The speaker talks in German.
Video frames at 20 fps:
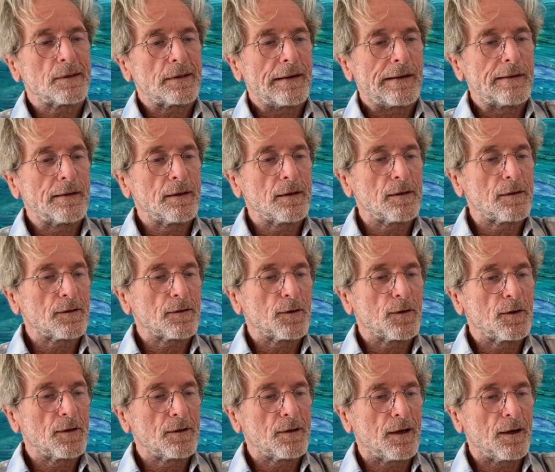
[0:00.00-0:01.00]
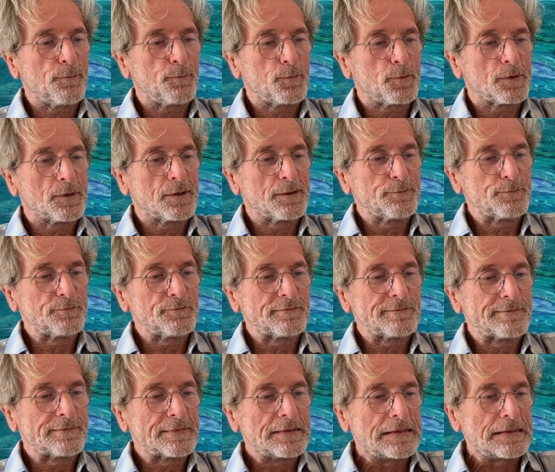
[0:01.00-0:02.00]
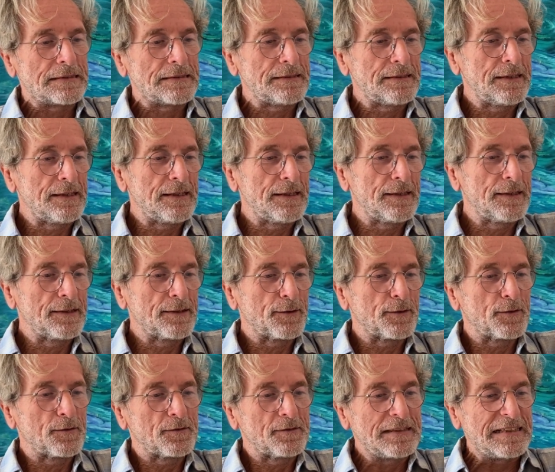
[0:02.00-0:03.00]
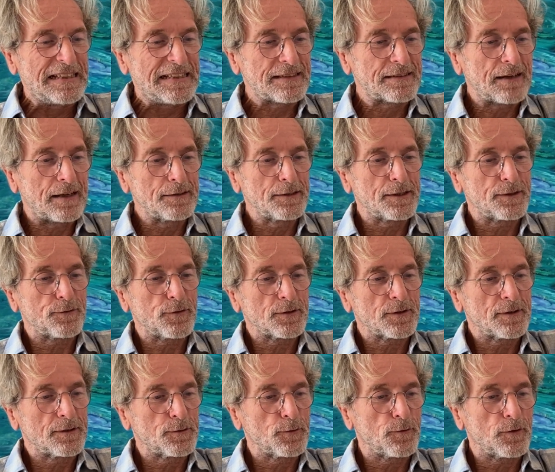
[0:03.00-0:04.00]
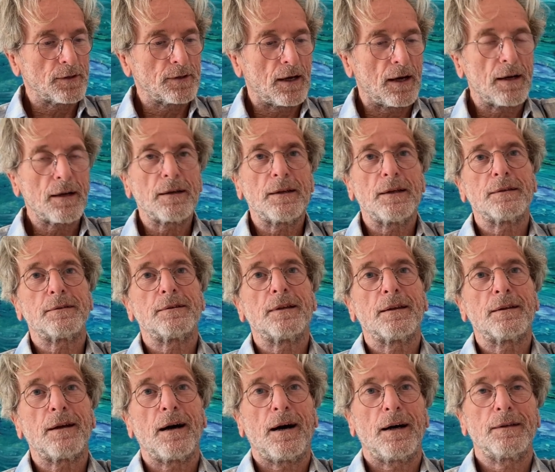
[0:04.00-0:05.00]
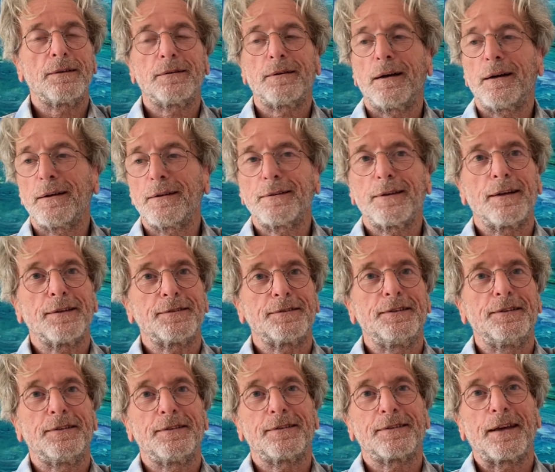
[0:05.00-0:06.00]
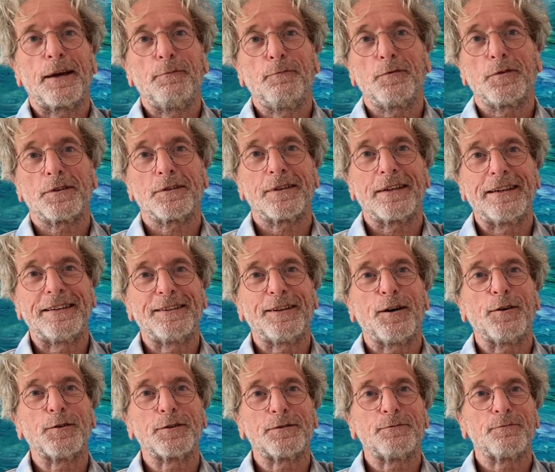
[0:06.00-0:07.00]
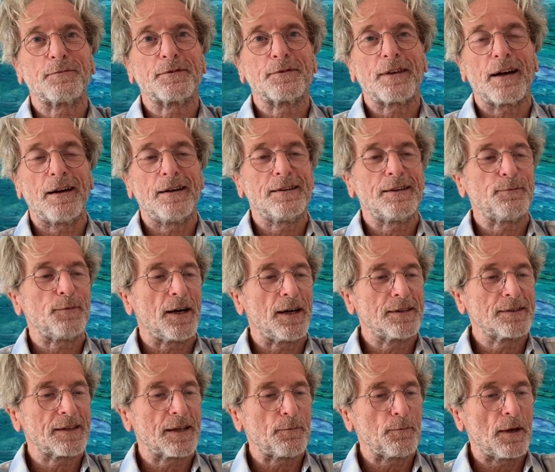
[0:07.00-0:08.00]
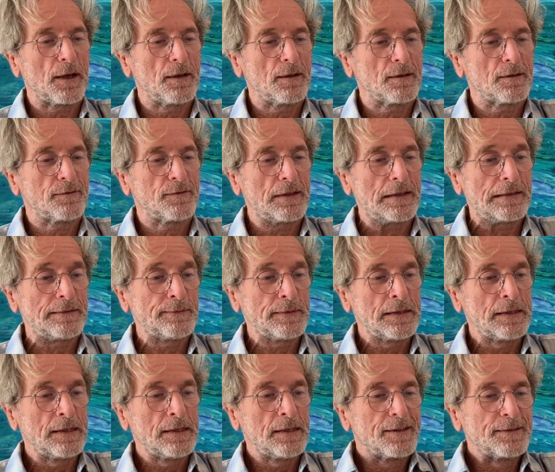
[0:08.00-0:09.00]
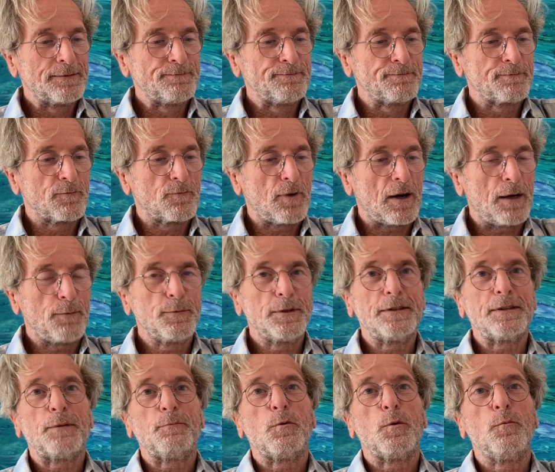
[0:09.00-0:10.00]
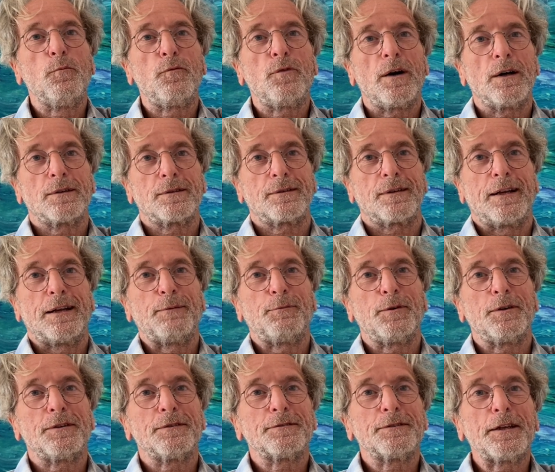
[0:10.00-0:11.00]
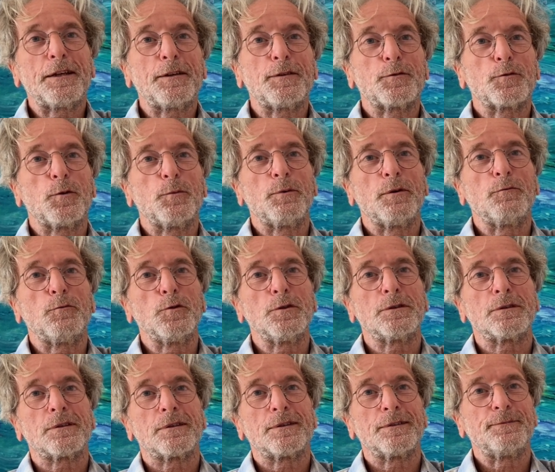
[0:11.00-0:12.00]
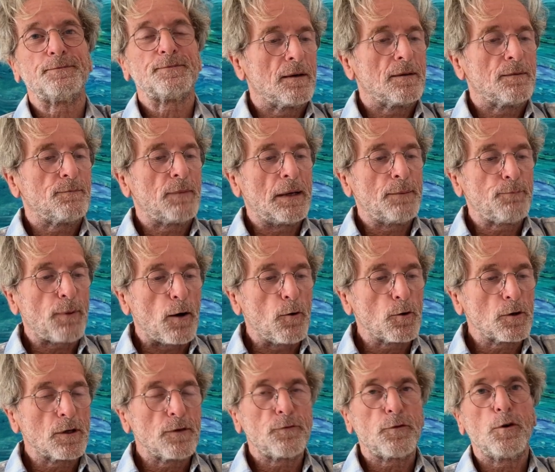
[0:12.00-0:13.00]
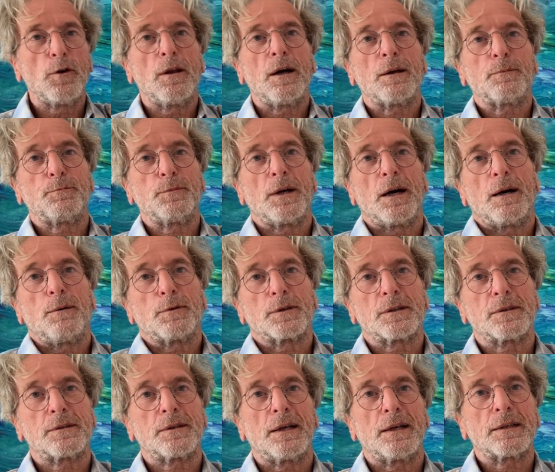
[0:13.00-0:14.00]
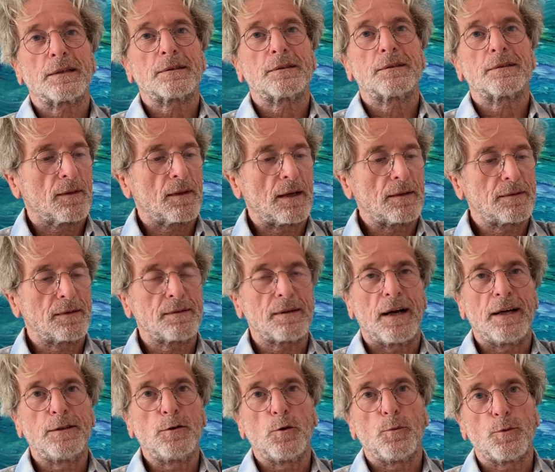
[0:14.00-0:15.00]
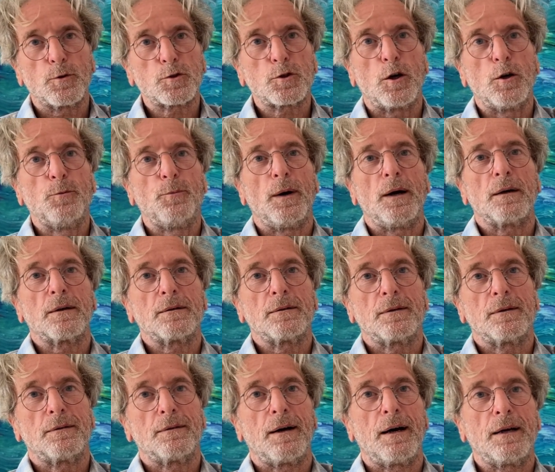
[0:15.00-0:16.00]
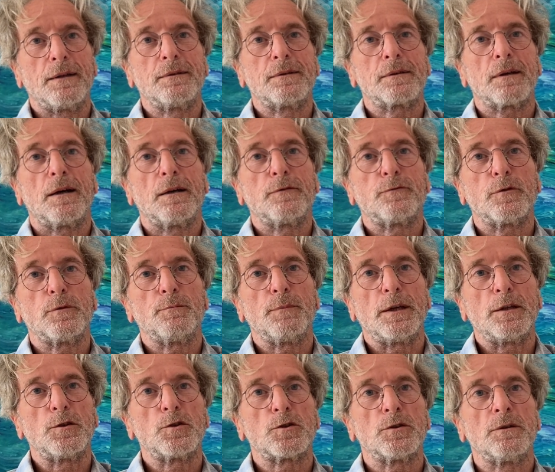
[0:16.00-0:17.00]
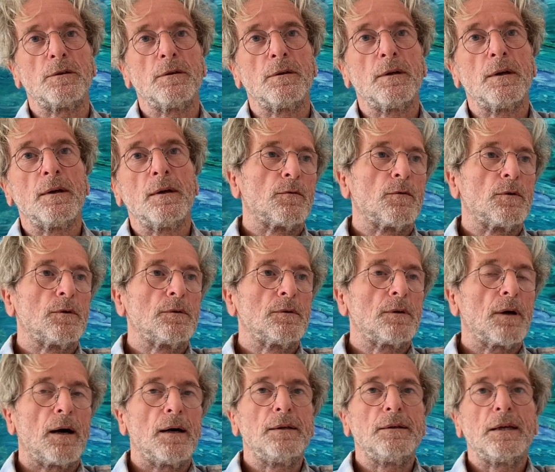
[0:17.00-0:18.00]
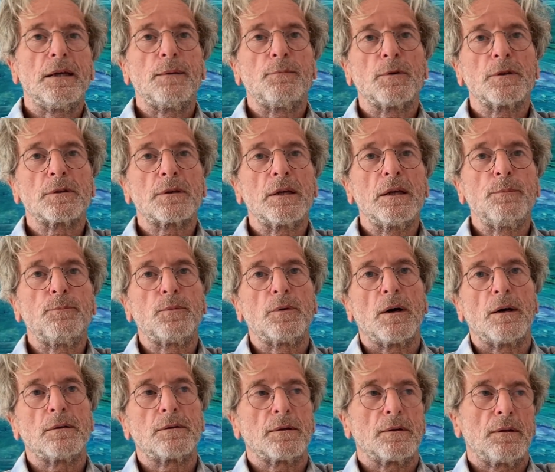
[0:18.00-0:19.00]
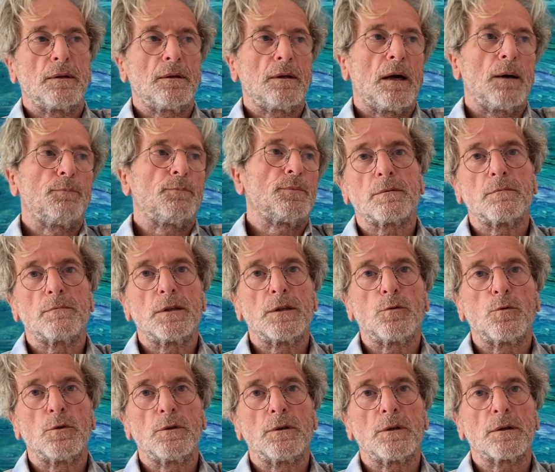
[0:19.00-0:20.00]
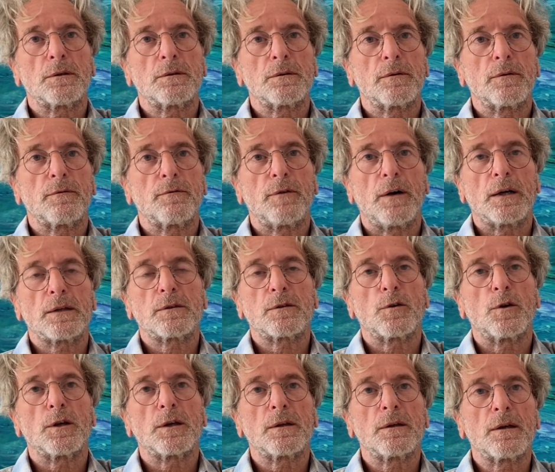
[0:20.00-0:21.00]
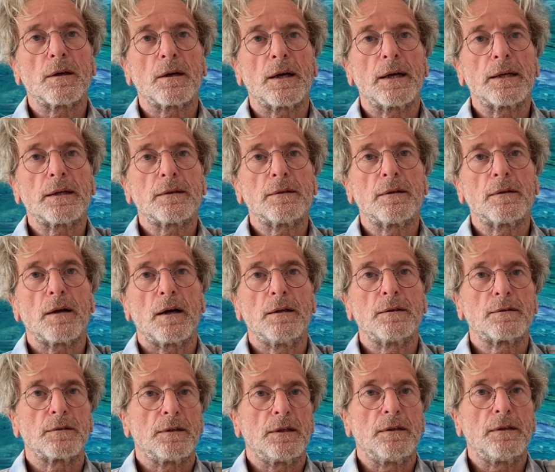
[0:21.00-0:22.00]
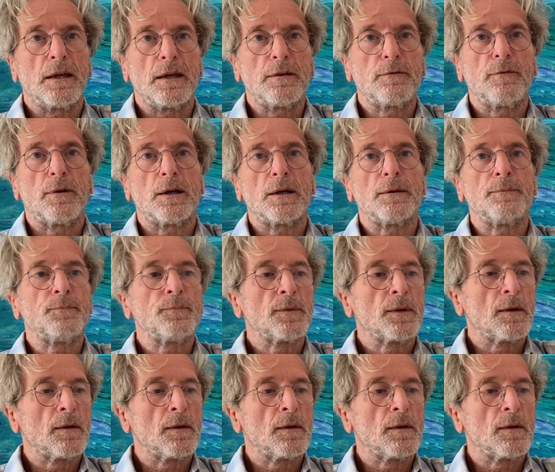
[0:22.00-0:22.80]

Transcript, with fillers: ehrlich, ich habe ähm, die nicht ganz zu vernachlässigende Tatsache, dass dieses Camp für 10.000 Teilnehmer angemeldet war, ähm, war mir in dem Umfang selber nicht so bewusst. Mein Bauchgefühl hat mir aber gesagt, dass es eine überschaubare Anzahl von Menschen und Teilnehmern gibt. Also ich habe mit 100 Fahrzeugen gerechnet, also in etwa